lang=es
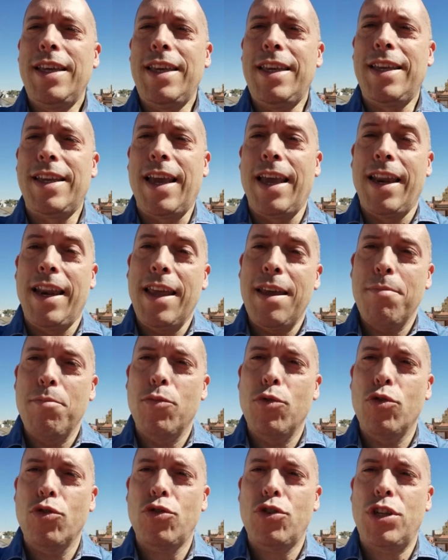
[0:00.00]
y
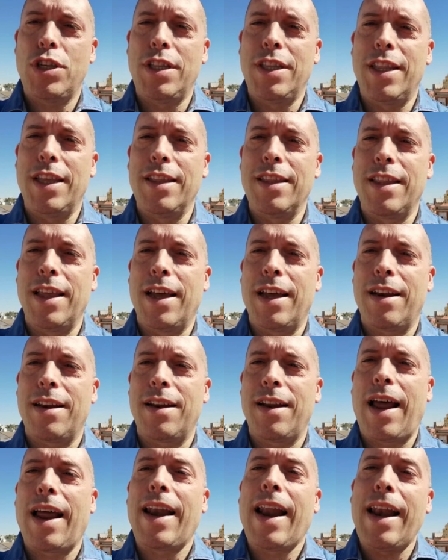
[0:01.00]
queremos
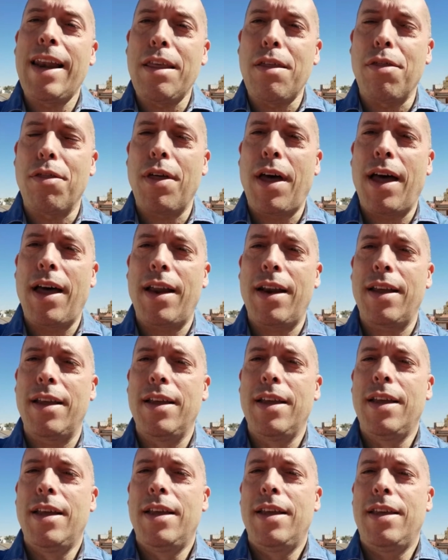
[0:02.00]
intentar analizar
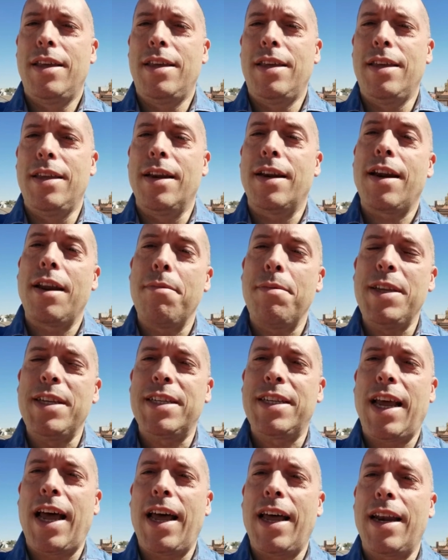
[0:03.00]
y
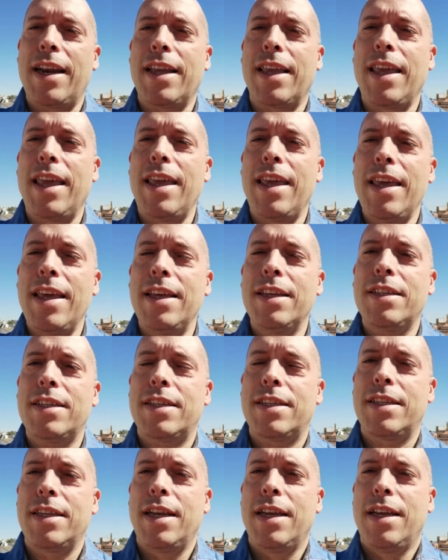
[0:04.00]
revisar qué
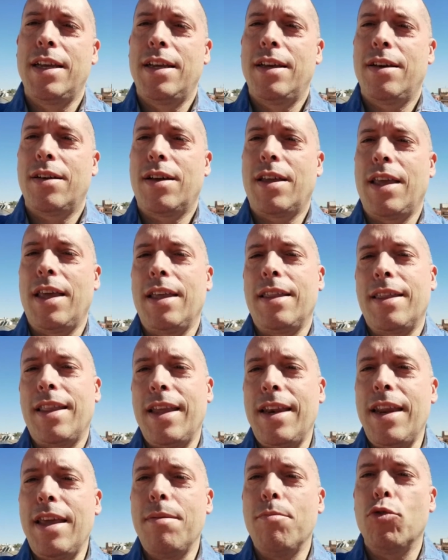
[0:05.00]
es que
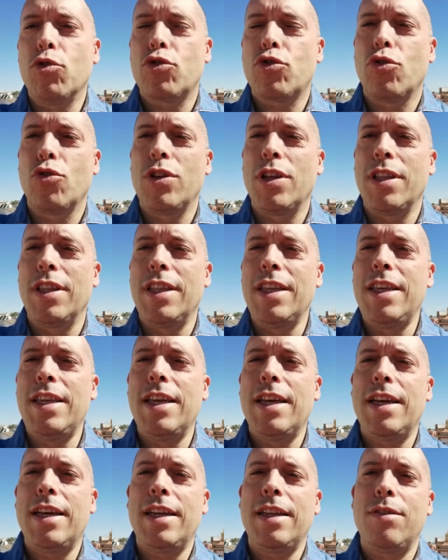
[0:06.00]
tenemos hoy en
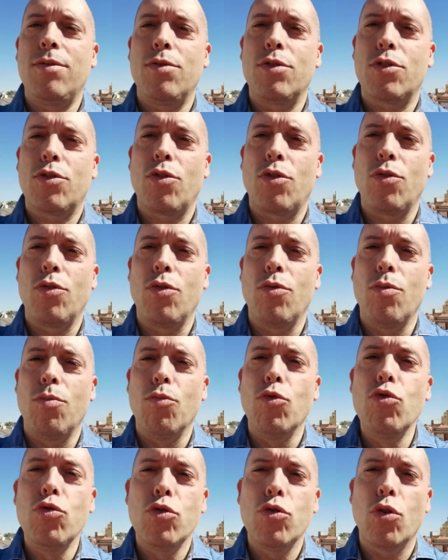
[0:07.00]
día en nuestro
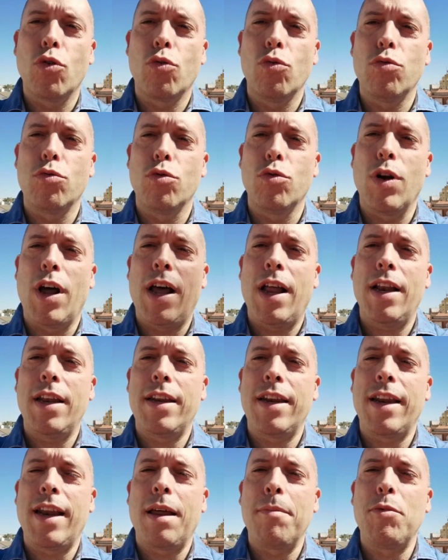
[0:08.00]
mundo
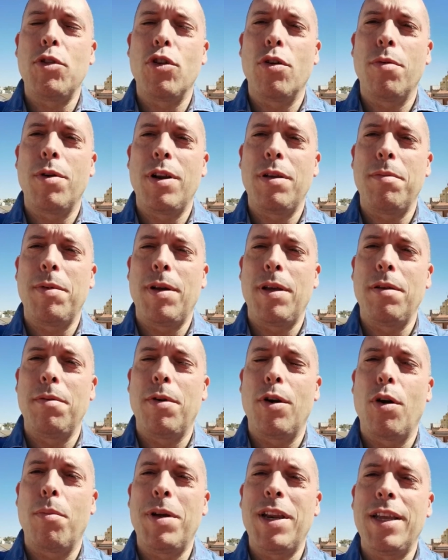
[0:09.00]
cultural, en el ámbito
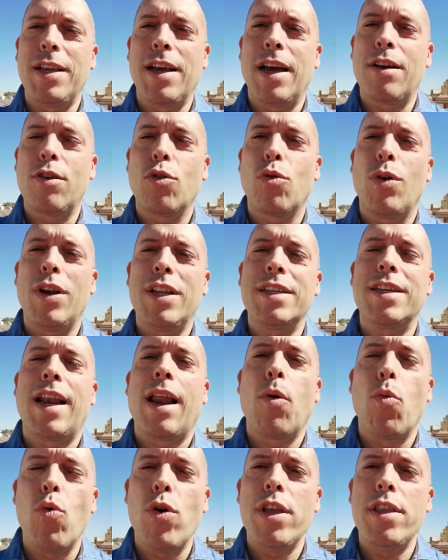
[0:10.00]
iberoamericano, cuál es
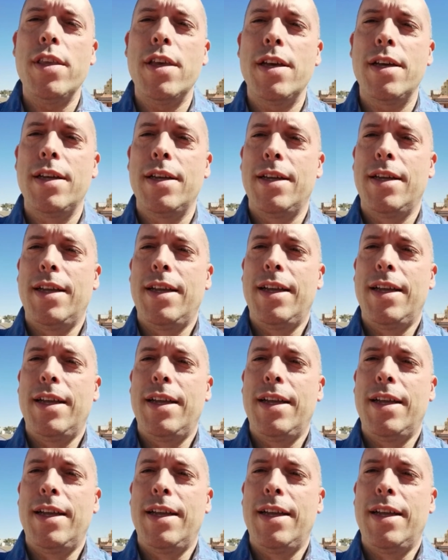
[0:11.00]
la huella